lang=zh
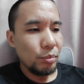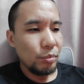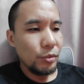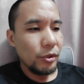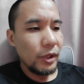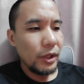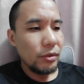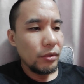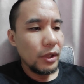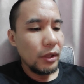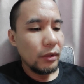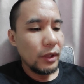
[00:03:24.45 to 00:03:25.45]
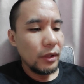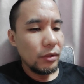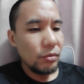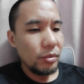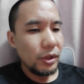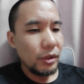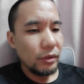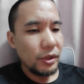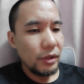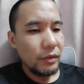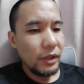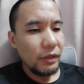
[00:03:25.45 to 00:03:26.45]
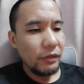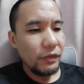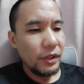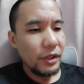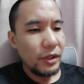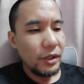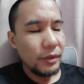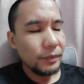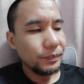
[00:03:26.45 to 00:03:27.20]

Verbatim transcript: 应该就是人应该不停的向前奋进，